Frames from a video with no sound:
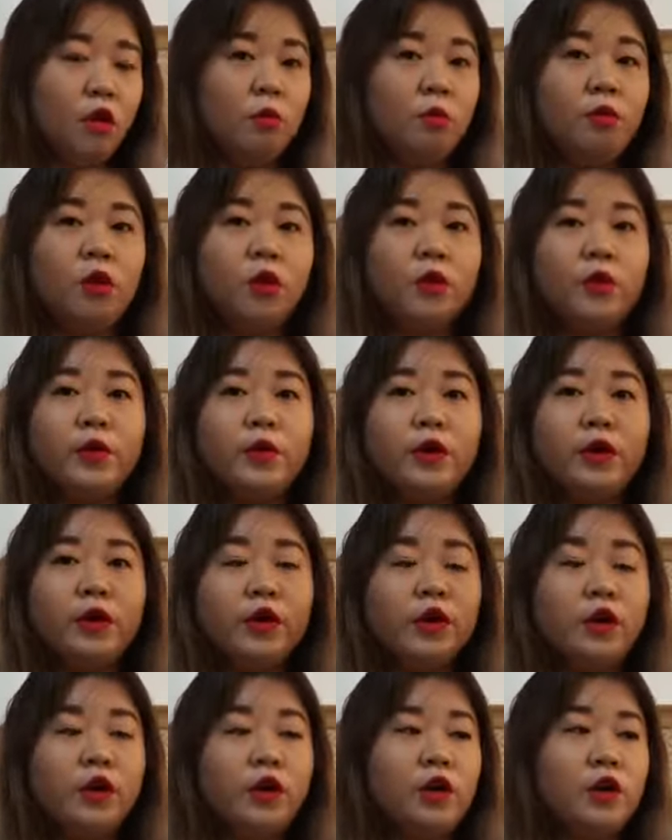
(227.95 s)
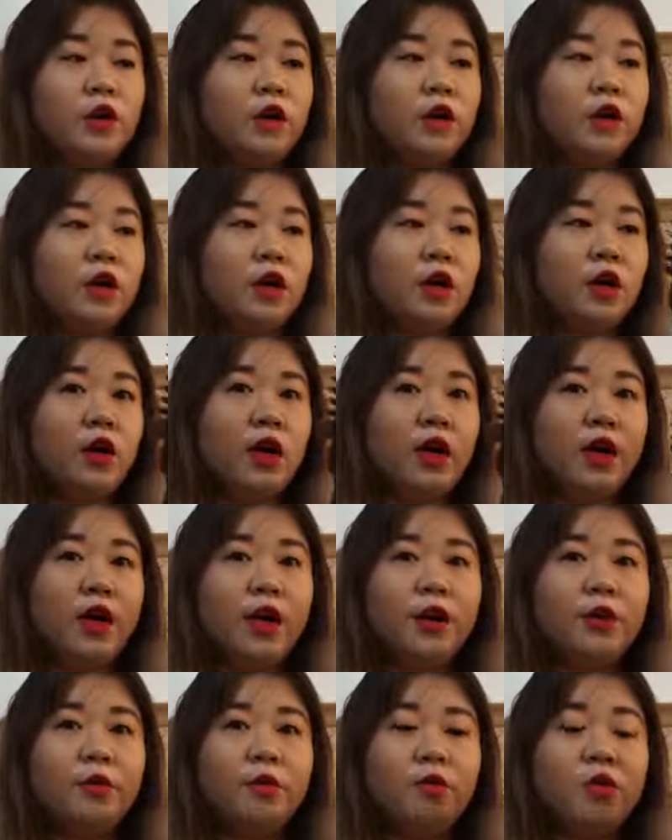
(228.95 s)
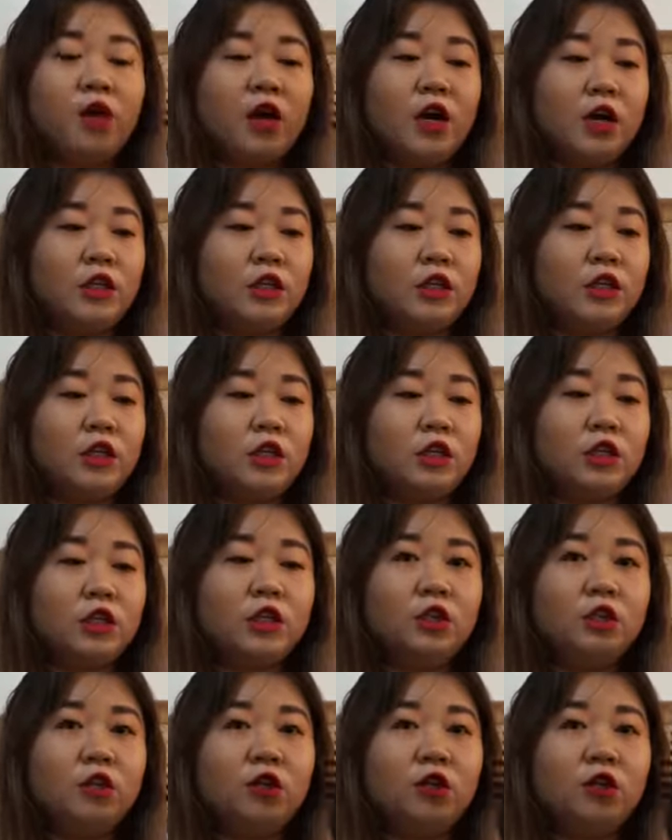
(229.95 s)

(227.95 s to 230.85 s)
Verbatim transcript: blower uh, hair brush